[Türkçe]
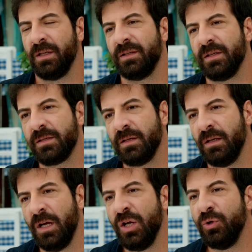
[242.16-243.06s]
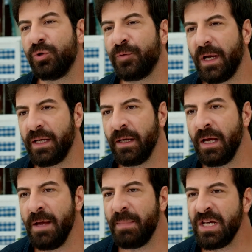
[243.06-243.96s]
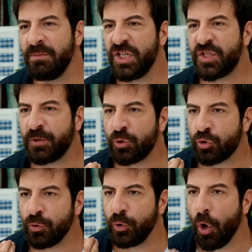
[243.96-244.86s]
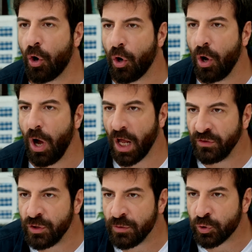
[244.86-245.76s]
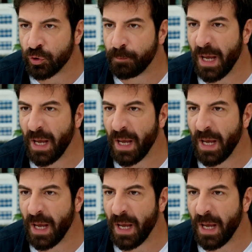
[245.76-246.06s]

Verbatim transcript: Yıldız lütfen benim hiçbir suçum yok. Anlıyor musun?